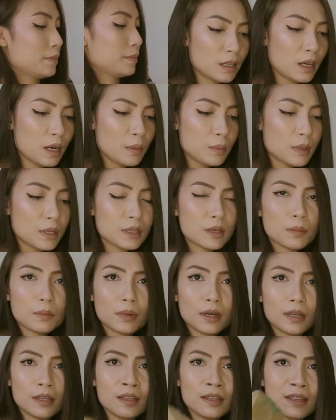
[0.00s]
Grabe
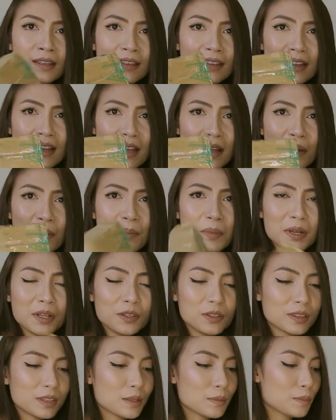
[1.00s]
naman.
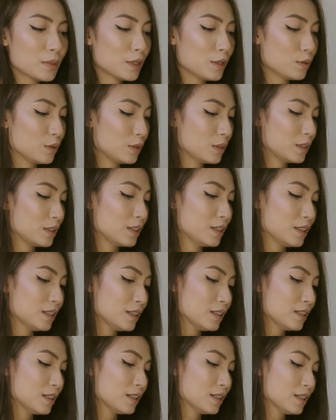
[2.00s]
Balit na balon.
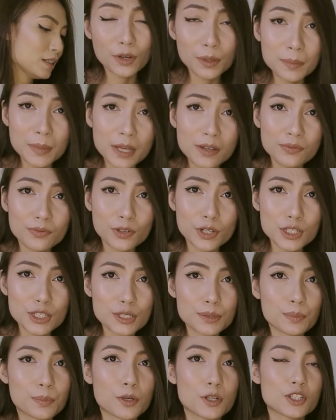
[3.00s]
For my
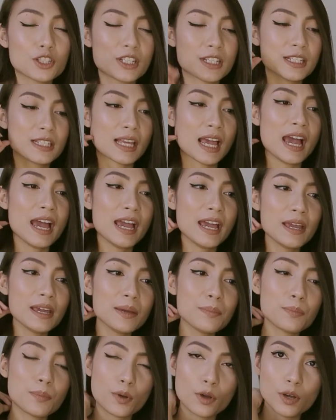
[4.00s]
first purchase,
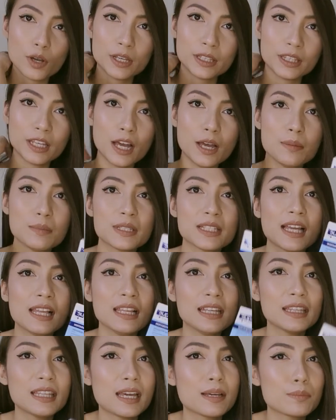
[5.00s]
I bought um,
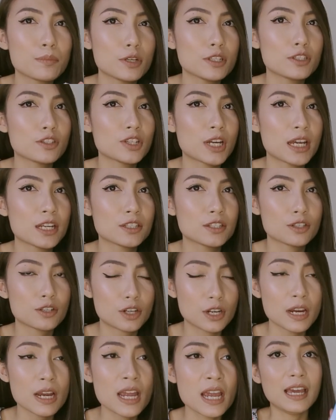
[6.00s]
Celatec
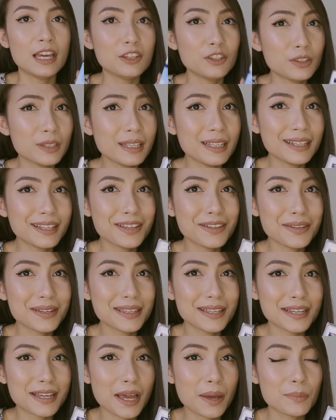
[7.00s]
Moisturizer. Ito talaga yung
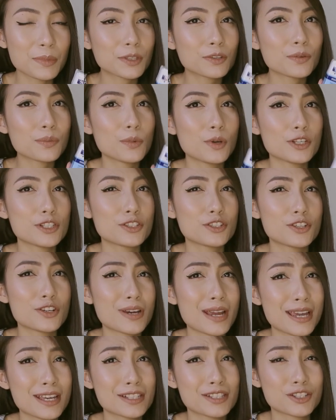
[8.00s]
ginagamit kong
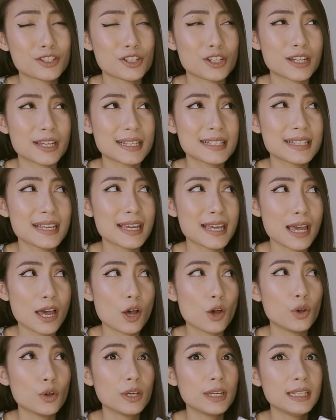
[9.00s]
moisturizer kasi
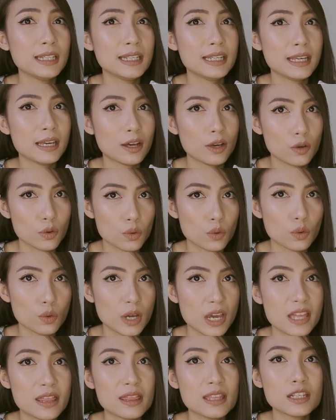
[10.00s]
nga oily
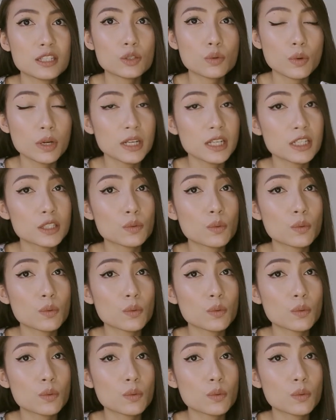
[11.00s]
ako. And this one is